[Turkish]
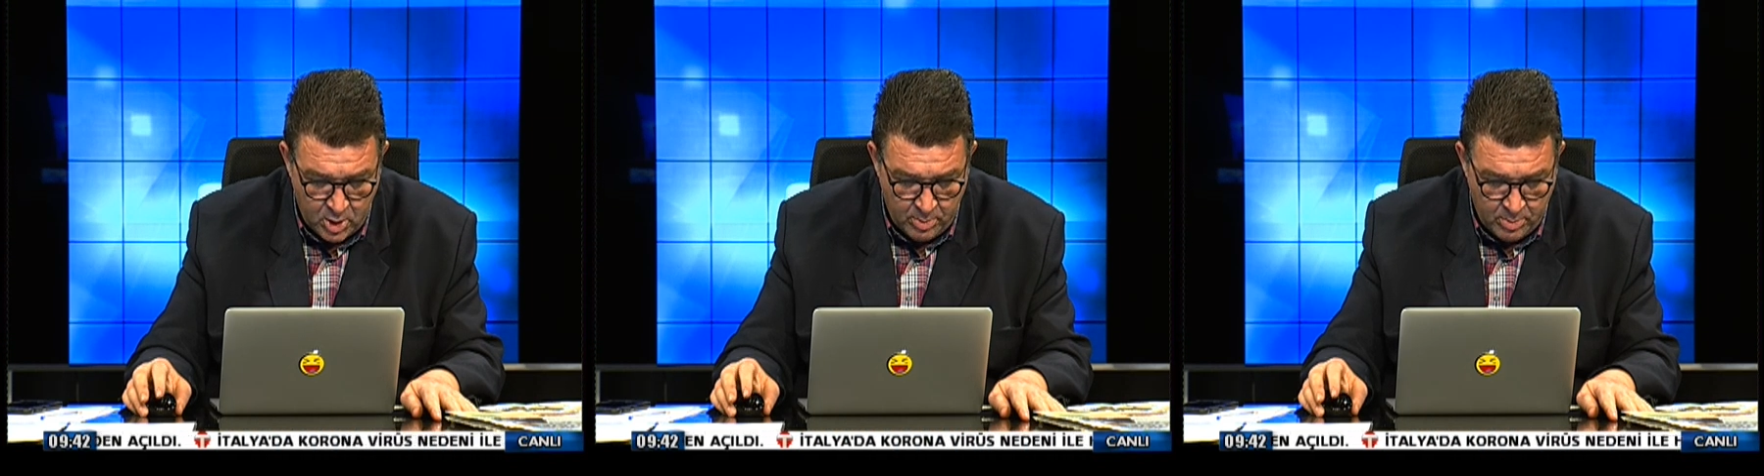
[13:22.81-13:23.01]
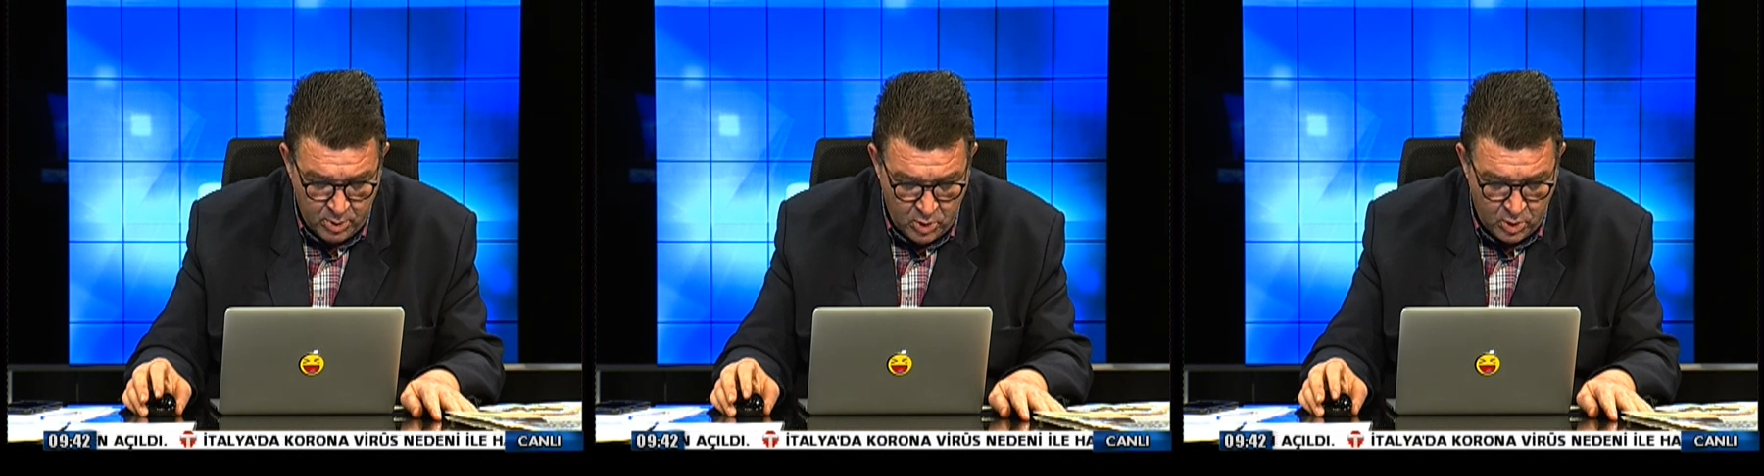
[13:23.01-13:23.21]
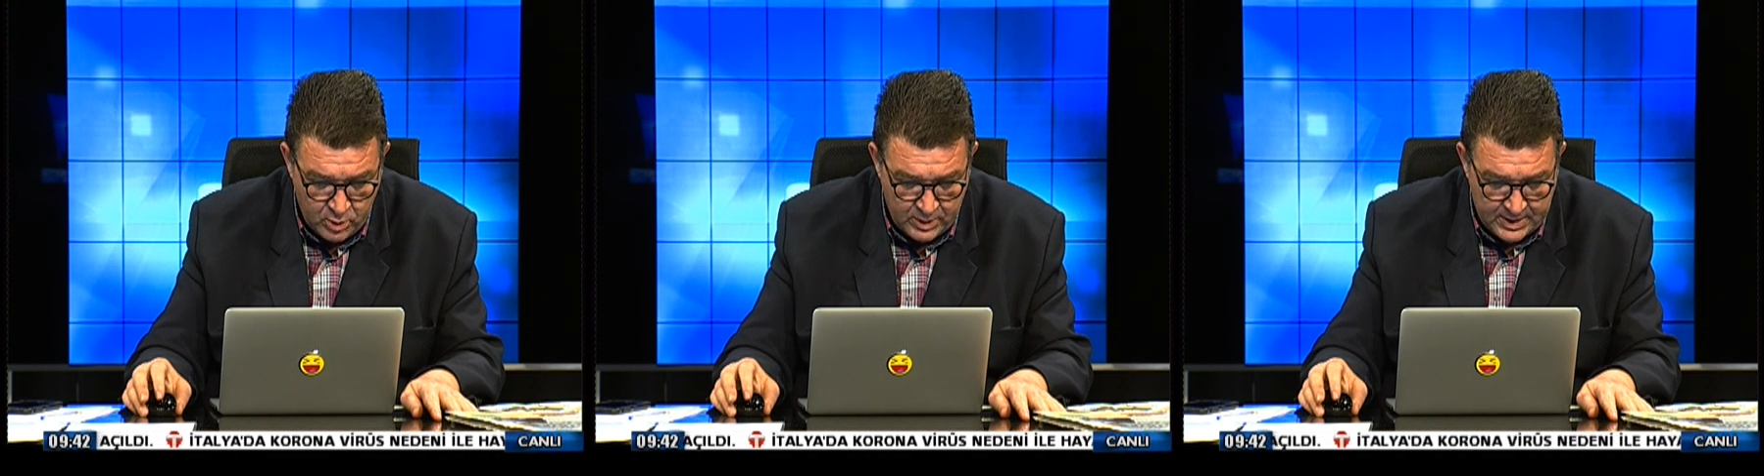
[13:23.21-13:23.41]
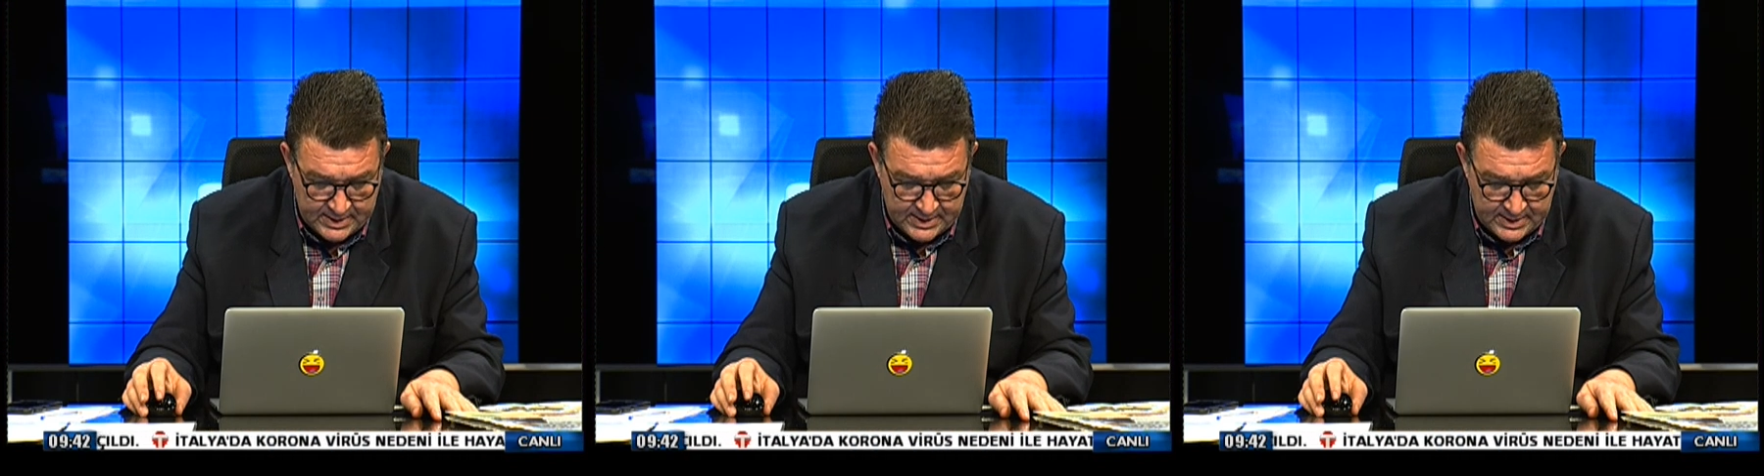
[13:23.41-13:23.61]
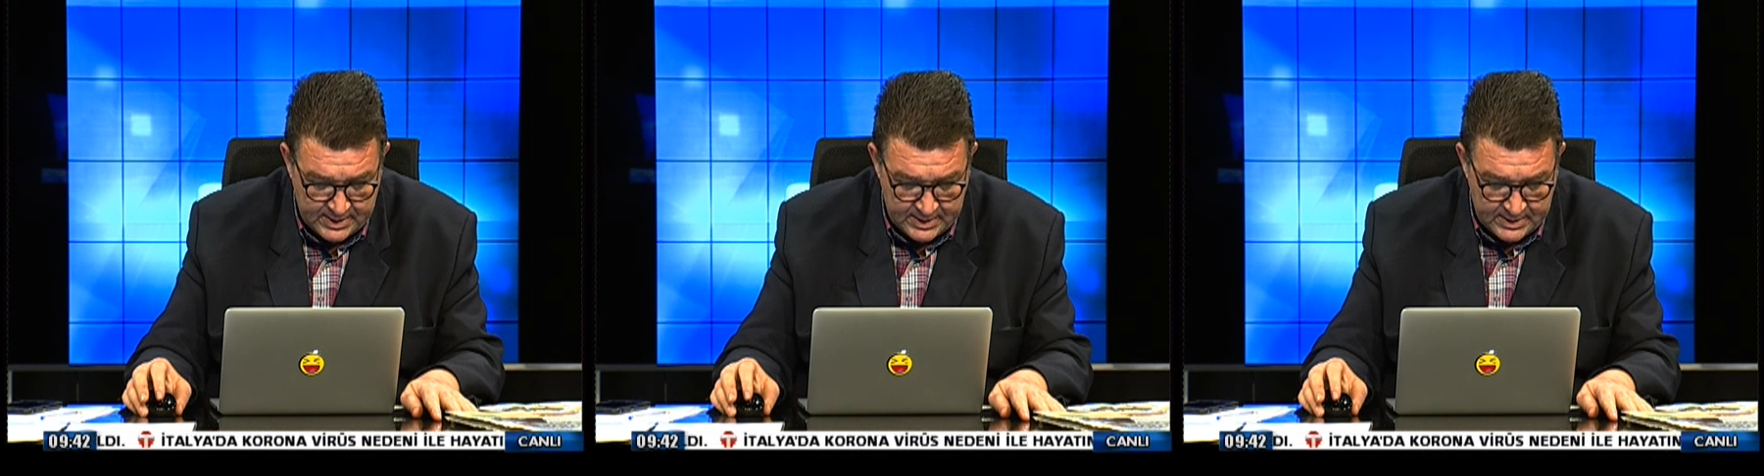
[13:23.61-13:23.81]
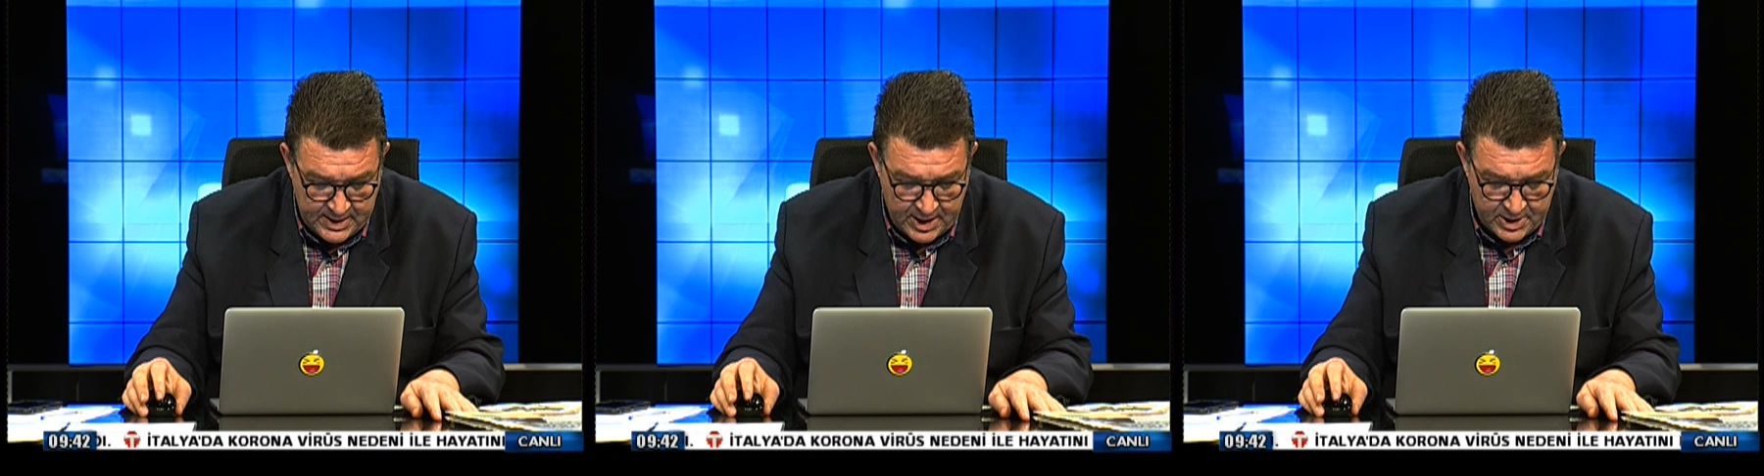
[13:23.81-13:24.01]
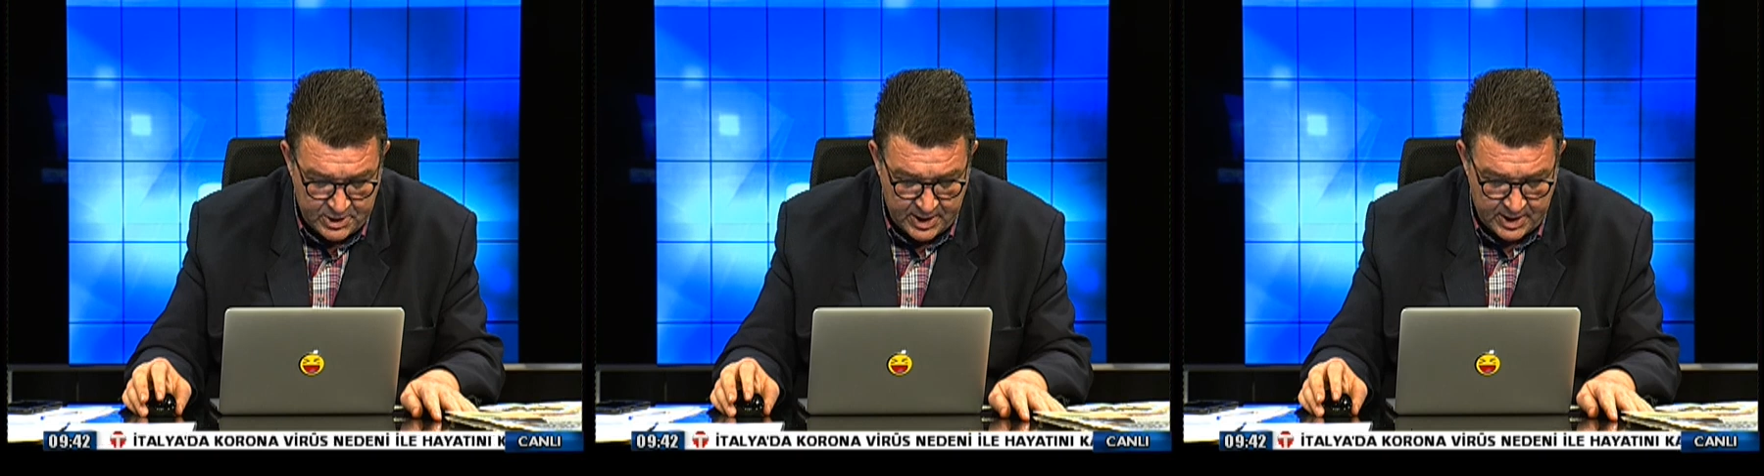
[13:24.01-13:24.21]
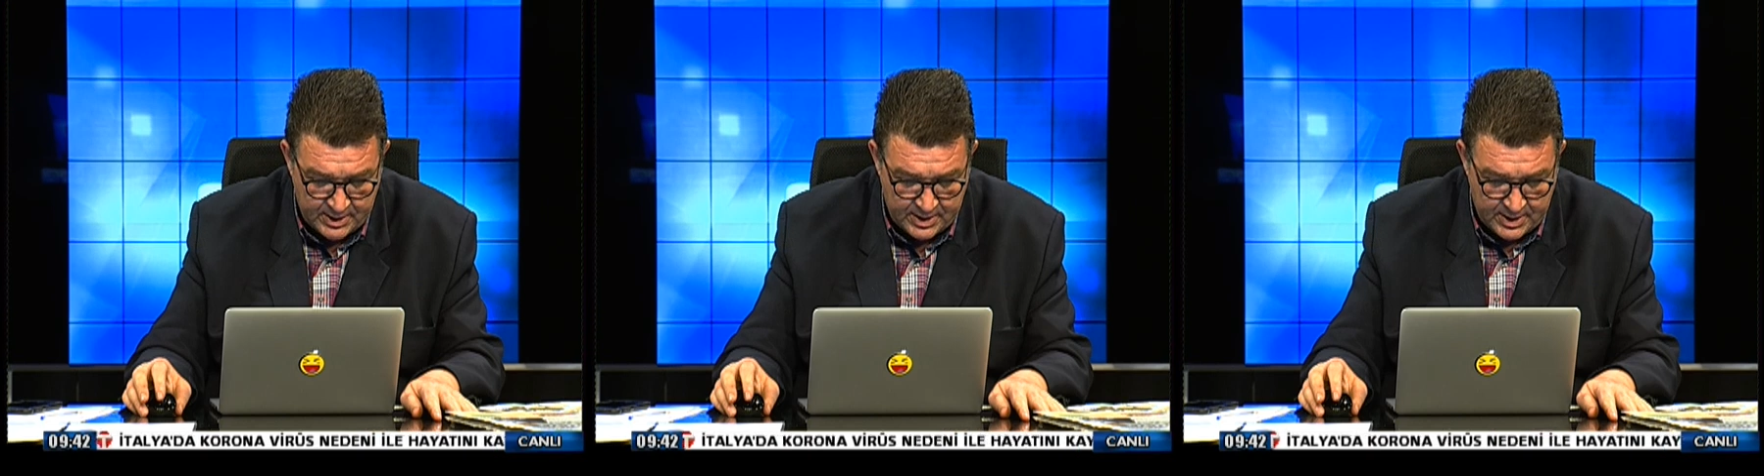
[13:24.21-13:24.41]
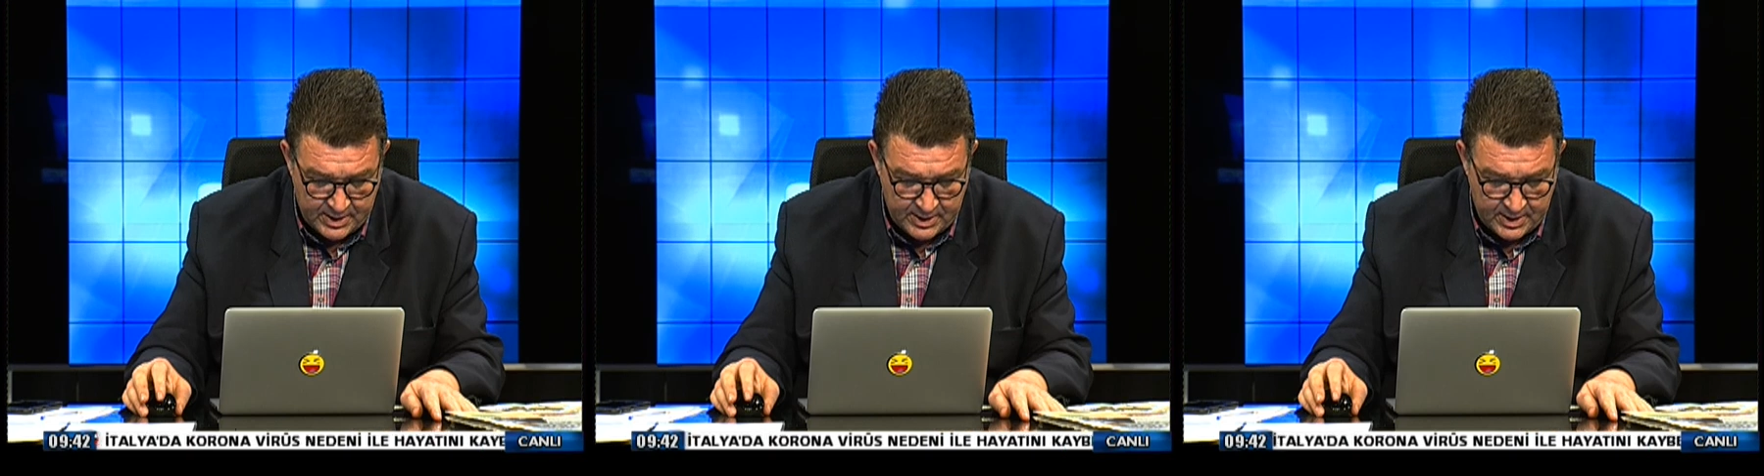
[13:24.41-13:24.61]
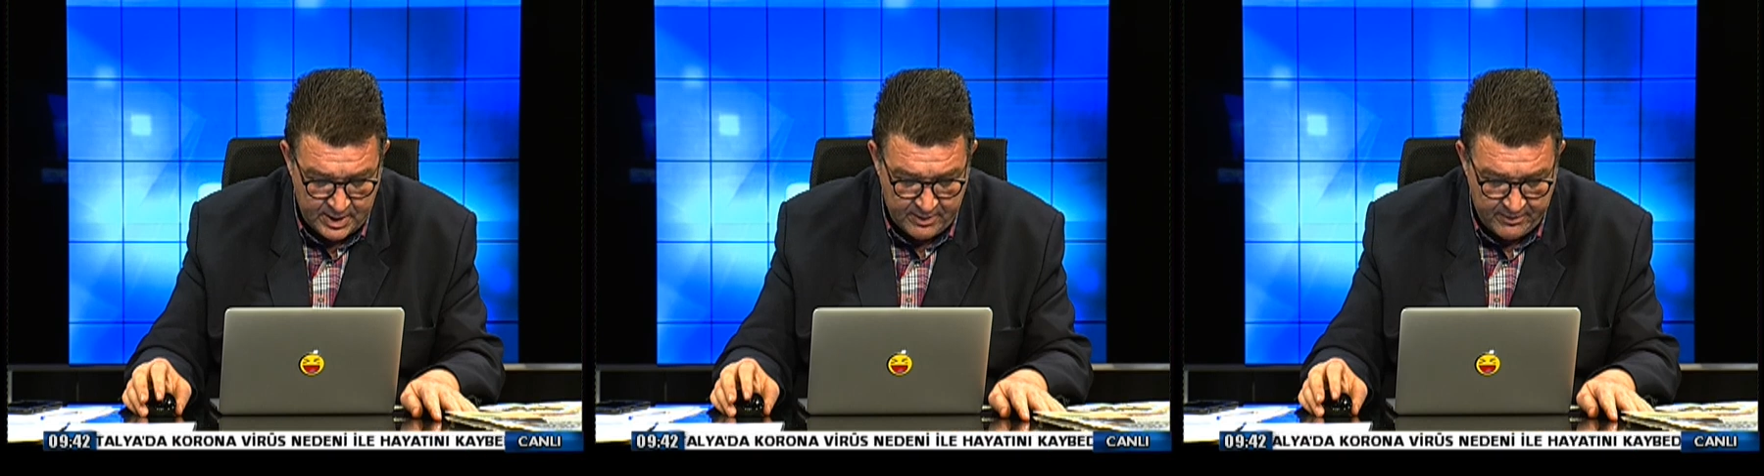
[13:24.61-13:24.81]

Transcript: Bu konuda sıkıntı yaşayanlar